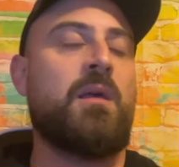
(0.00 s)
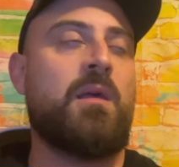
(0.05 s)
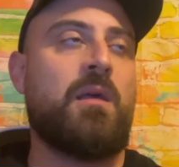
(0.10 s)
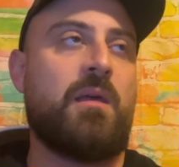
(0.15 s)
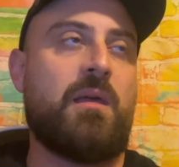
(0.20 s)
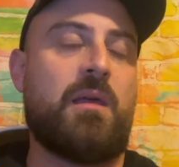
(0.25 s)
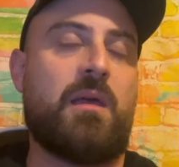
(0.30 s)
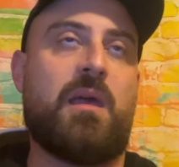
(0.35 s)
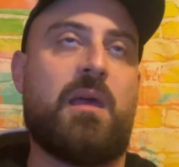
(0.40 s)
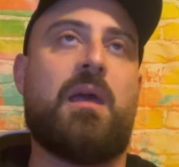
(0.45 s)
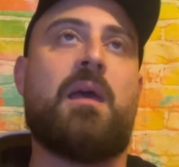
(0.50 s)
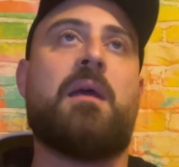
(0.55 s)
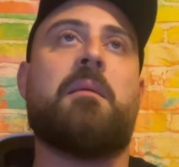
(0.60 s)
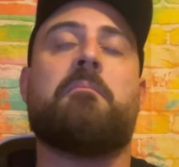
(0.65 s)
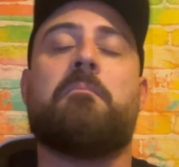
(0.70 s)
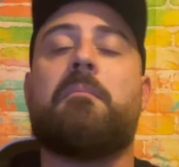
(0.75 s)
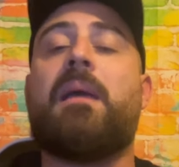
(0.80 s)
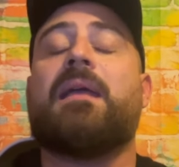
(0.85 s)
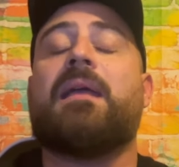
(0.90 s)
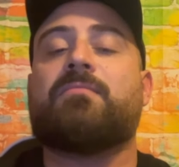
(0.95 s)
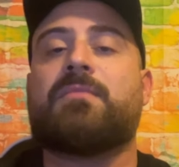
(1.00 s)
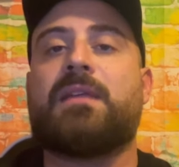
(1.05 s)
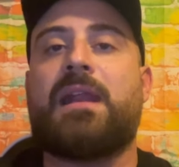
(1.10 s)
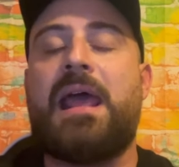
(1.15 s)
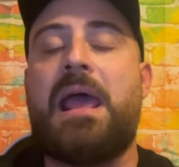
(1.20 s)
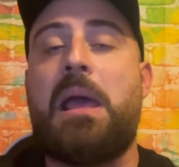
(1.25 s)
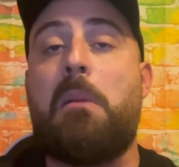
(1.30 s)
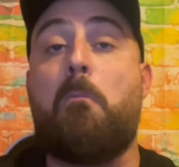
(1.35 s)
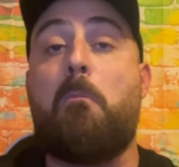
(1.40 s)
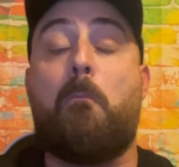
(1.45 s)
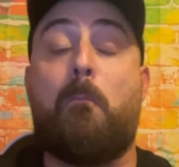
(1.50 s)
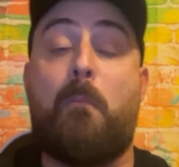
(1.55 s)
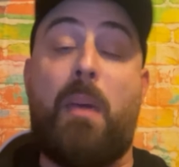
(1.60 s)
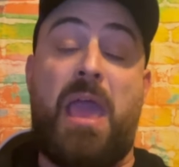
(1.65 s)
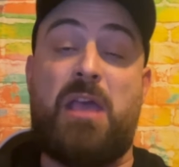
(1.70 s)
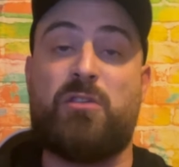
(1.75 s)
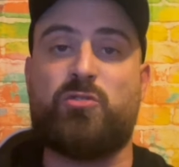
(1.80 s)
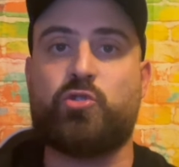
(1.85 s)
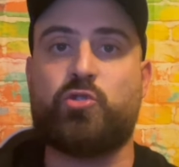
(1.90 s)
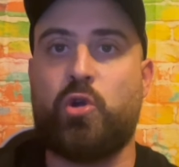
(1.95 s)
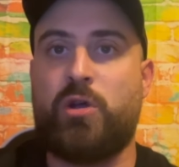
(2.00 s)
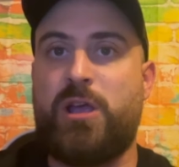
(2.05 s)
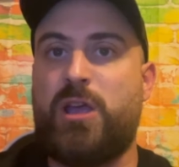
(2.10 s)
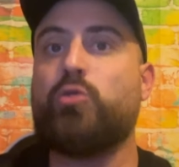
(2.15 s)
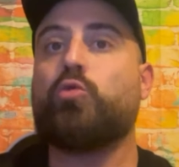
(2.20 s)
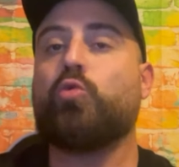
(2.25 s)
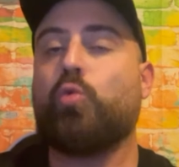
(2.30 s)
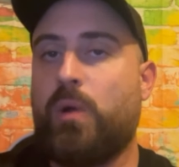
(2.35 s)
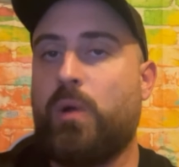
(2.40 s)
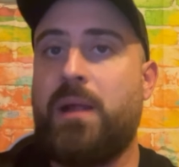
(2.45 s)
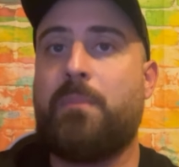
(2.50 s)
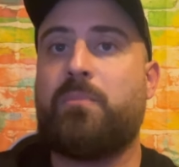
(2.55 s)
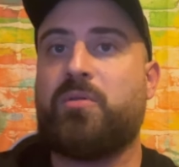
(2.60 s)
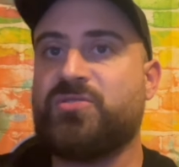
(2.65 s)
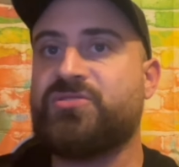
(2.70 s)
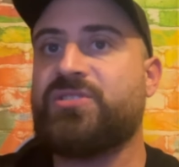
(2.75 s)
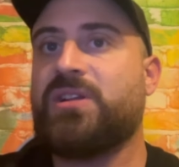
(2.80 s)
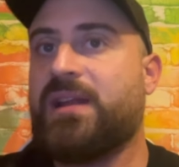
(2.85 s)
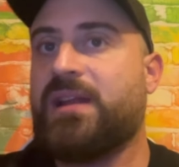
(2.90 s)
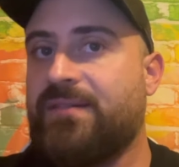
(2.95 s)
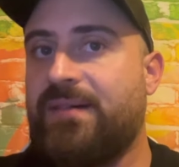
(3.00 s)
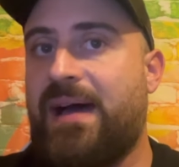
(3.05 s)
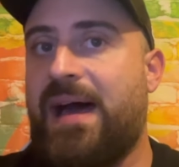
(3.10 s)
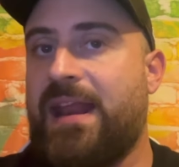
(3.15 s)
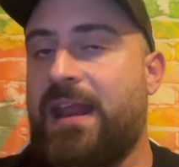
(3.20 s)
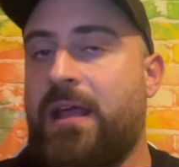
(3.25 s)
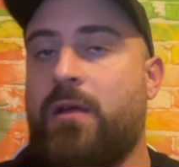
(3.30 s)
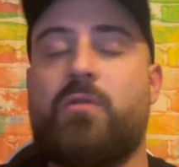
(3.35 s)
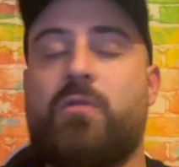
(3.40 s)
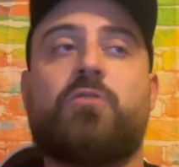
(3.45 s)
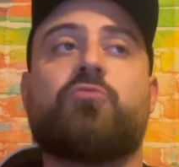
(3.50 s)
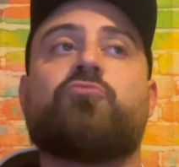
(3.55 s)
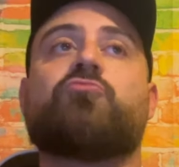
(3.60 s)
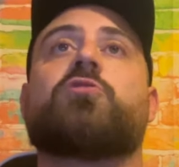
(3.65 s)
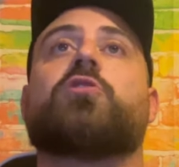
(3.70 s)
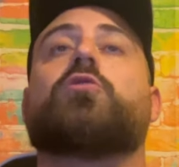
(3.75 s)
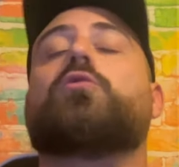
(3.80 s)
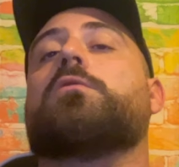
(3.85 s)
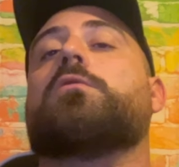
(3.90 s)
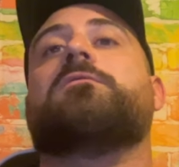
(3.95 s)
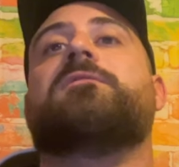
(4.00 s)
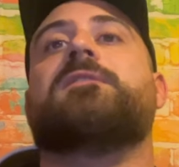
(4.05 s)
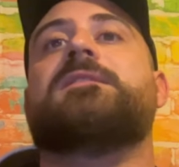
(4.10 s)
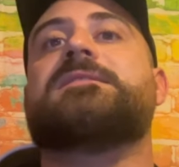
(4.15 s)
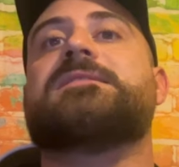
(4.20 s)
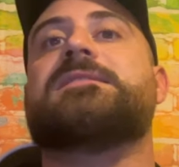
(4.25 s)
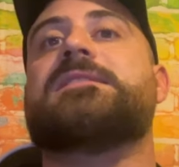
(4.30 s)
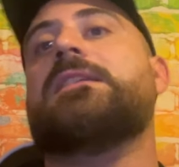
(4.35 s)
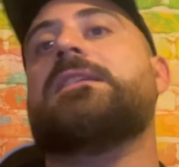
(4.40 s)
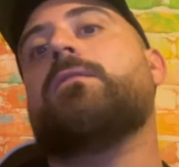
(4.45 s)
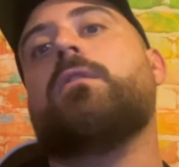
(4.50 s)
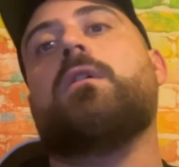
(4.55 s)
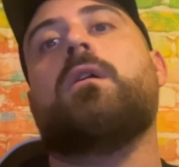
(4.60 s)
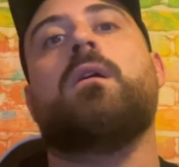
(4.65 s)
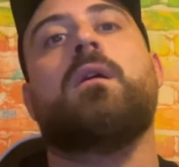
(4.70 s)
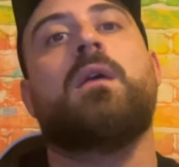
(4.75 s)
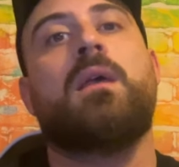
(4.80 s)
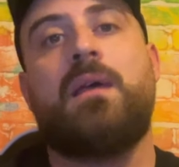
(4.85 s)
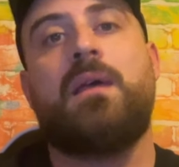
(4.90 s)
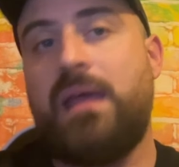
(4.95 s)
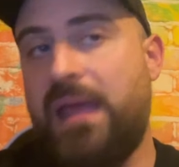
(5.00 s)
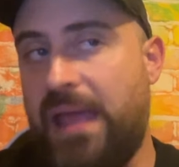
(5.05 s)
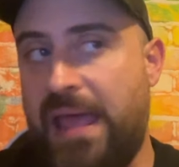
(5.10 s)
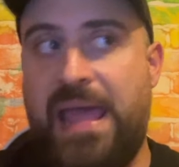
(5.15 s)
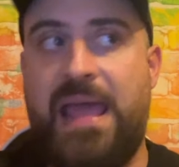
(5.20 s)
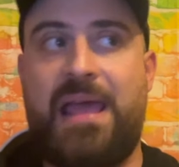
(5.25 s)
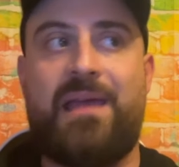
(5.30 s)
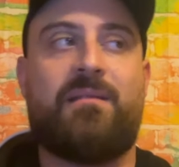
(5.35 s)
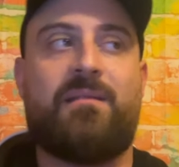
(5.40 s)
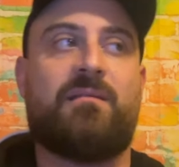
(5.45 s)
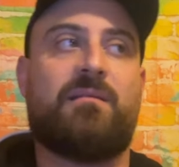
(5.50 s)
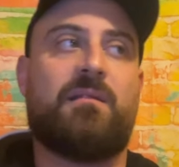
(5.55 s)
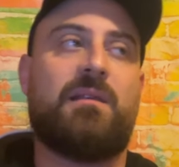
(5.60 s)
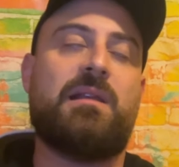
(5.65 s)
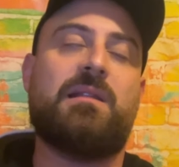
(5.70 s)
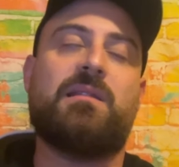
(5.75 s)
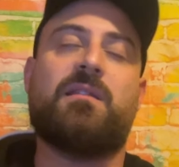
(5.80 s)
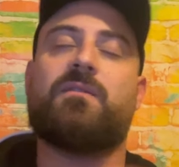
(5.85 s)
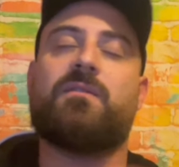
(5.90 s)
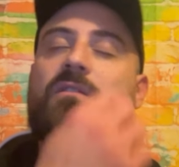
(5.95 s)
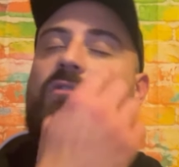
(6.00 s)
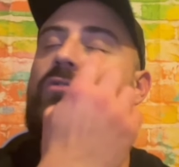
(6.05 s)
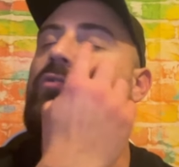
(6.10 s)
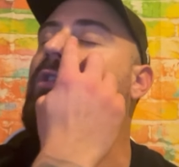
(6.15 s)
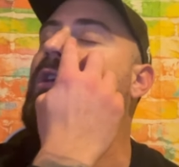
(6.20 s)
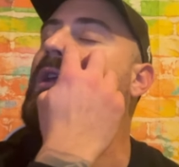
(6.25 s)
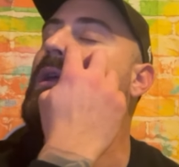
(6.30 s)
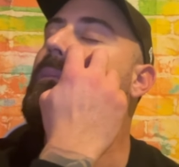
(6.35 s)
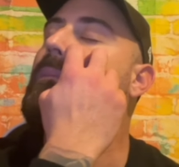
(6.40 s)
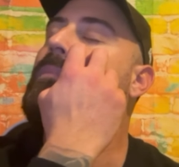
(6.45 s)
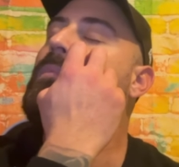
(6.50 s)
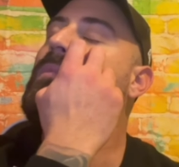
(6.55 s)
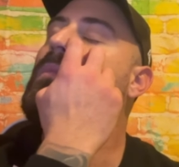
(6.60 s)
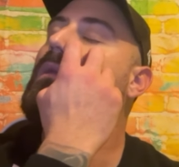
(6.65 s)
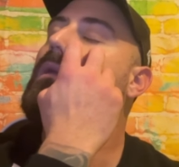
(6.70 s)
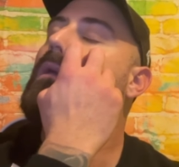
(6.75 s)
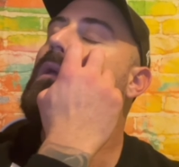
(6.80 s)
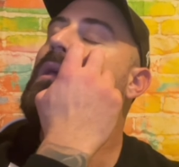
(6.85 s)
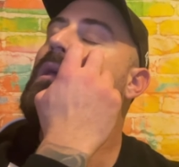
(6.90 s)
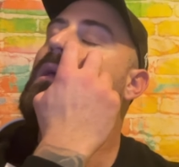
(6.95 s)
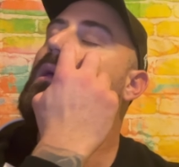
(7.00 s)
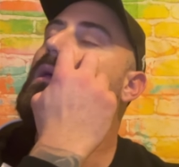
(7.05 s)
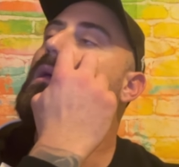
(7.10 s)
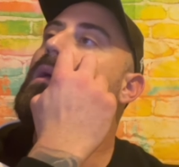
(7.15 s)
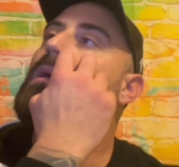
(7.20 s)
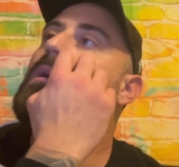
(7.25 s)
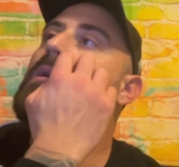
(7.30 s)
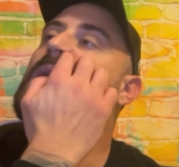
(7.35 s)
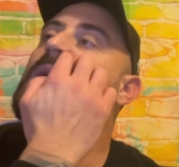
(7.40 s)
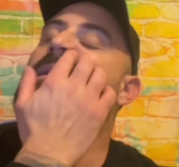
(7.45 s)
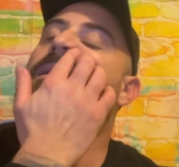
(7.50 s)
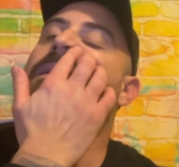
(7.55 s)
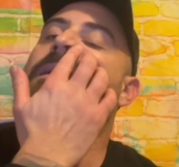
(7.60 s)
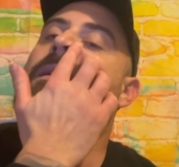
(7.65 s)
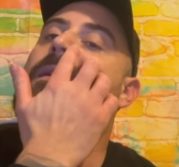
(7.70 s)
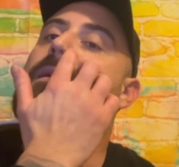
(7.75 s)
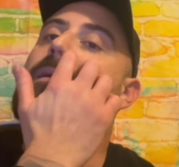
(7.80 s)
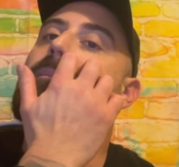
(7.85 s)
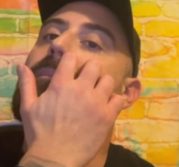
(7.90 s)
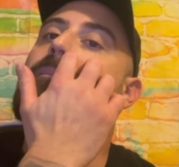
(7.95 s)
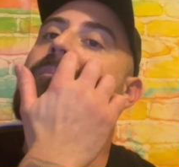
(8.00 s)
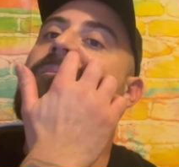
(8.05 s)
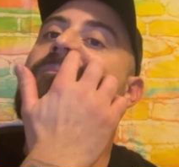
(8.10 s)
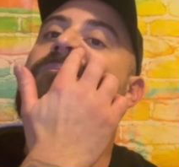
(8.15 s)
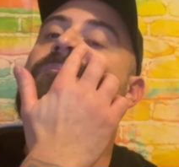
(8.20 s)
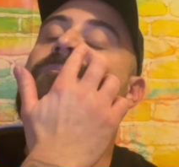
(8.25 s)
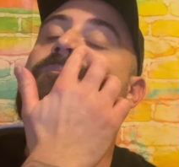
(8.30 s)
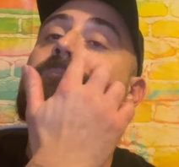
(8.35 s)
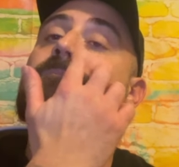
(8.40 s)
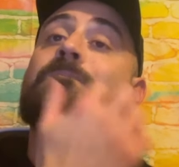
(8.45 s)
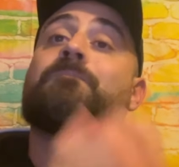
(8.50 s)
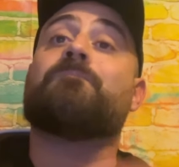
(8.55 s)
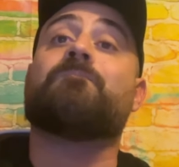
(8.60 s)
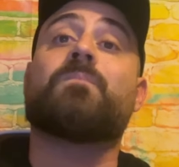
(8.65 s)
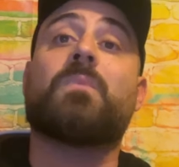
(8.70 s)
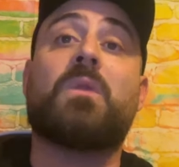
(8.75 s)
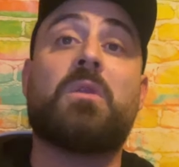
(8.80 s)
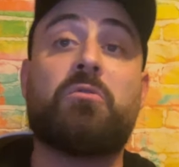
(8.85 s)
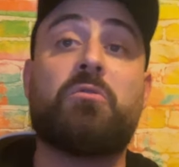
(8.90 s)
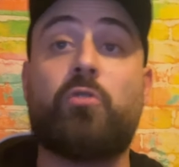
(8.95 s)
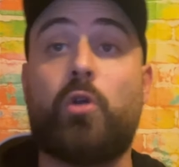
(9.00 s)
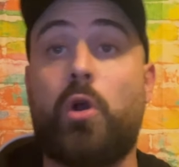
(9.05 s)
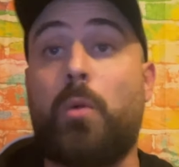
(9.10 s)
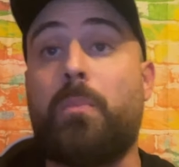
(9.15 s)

Eh, mentre penso che due ne possano arrivare, quindi un giocatore offensivo e il difensore. Eh, sono